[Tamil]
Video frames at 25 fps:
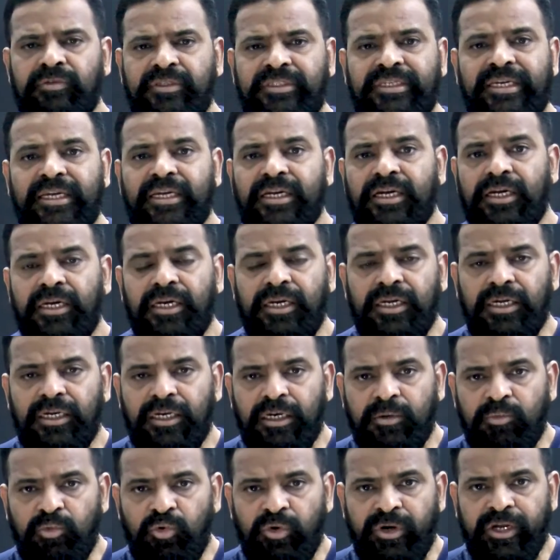
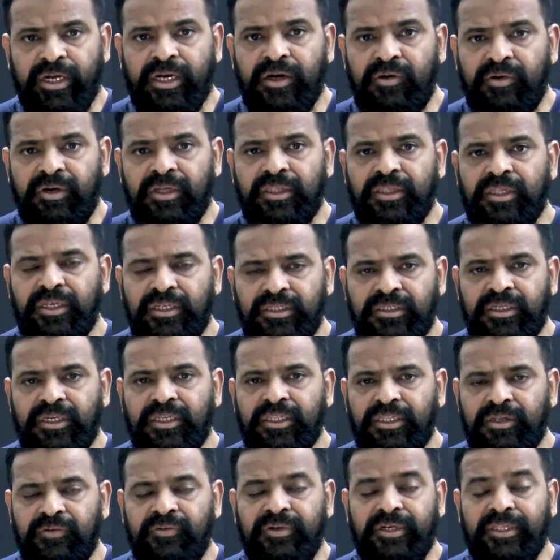விஷயங்களில் நம்மளுடைய கவனத்தை
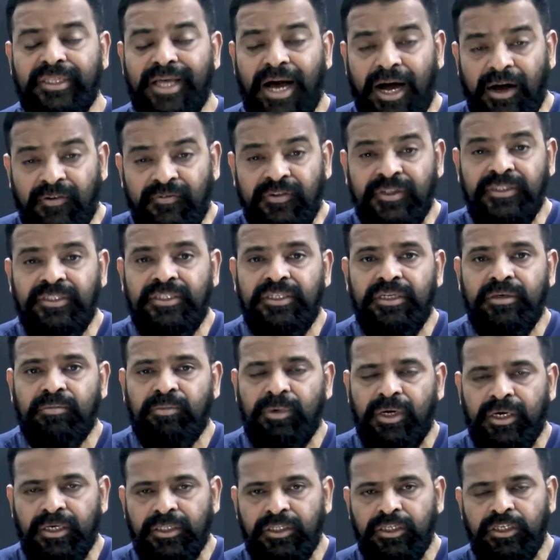செலுத்த வேண்டியது
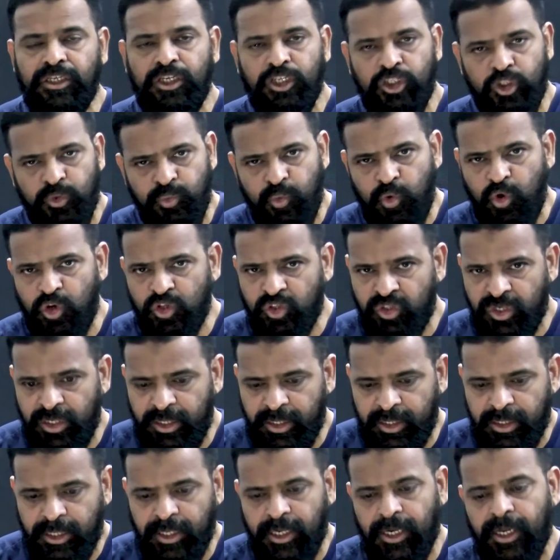அவசியமாகுது
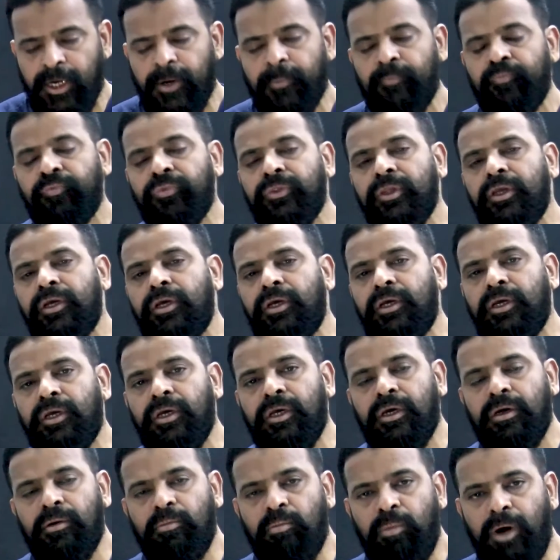ஸ்போர்ட்ஸில் இருக்கலாம்
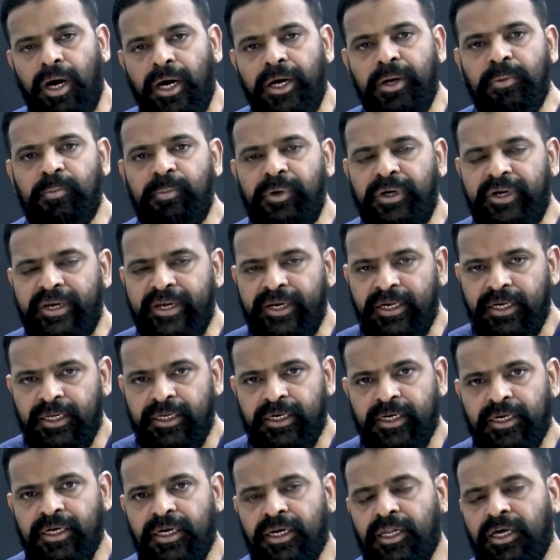பாடி
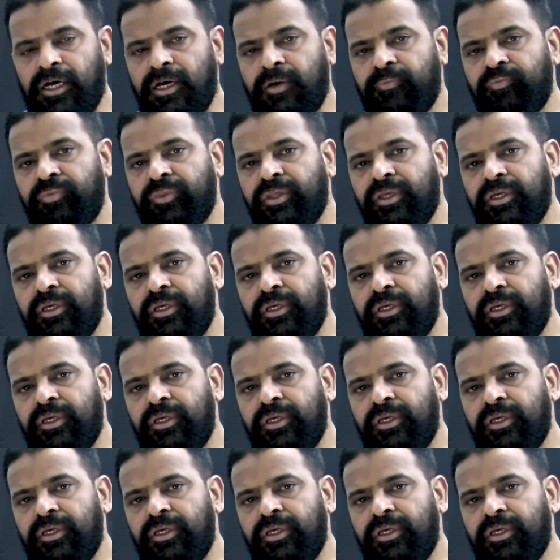பில்டிங்கில் இருக்கலாம்